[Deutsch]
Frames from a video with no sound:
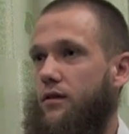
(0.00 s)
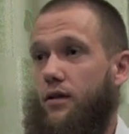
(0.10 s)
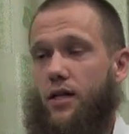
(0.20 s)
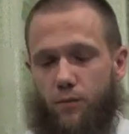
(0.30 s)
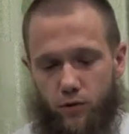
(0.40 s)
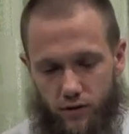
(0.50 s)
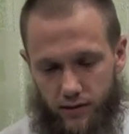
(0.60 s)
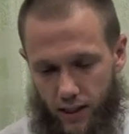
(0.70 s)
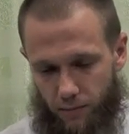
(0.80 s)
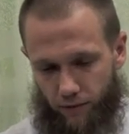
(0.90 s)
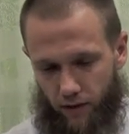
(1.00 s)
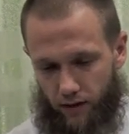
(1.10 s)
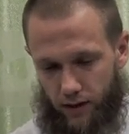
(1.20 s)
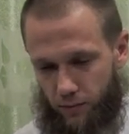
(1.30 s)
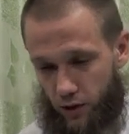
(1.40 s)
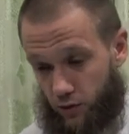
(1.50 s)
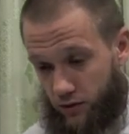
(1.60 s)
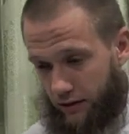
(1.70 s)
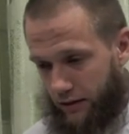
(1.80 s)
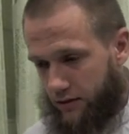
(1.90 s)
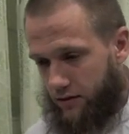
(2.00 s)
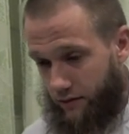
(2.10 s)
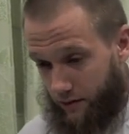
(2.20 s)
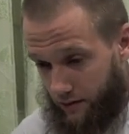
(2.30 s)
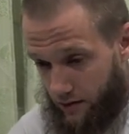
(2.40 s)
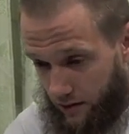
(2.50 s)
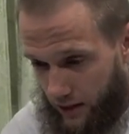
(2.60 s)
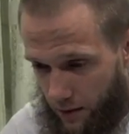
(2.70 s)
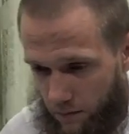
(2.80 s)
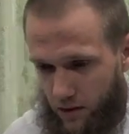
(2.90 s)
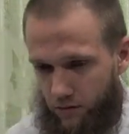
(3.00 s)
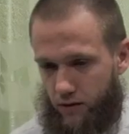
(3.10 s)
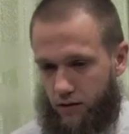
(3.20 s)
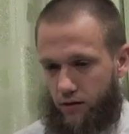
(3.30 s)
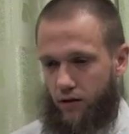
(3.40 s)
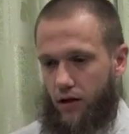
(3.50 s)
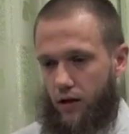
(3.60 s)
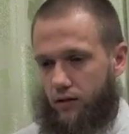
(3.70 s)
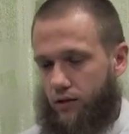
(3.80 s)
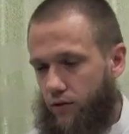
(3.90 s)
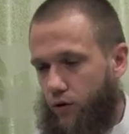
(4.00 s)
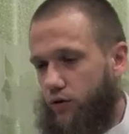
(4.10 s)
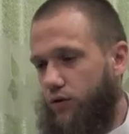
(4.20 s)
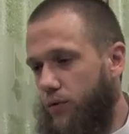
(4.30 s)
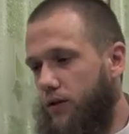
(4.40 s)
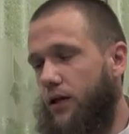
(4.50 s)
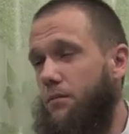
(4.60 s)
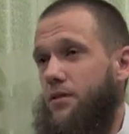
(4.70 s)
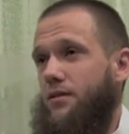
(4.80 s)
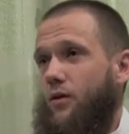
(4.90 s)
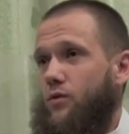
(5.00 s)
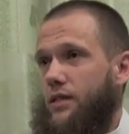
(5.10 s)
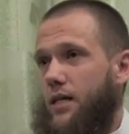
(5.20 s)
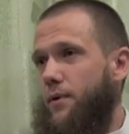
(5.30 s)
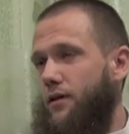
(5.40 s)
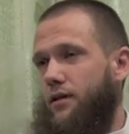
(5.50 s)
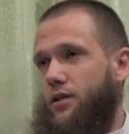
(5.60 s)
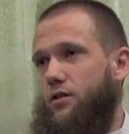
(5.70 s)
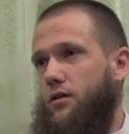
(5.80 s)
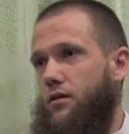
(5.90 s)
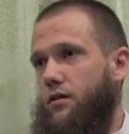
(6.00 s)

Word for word: Jeder muss sich selber fragen, liebe Geschwister. Diese, diese Themen, die wir hier, die wir heute mitgeben, die sind an uns selber gerichtet.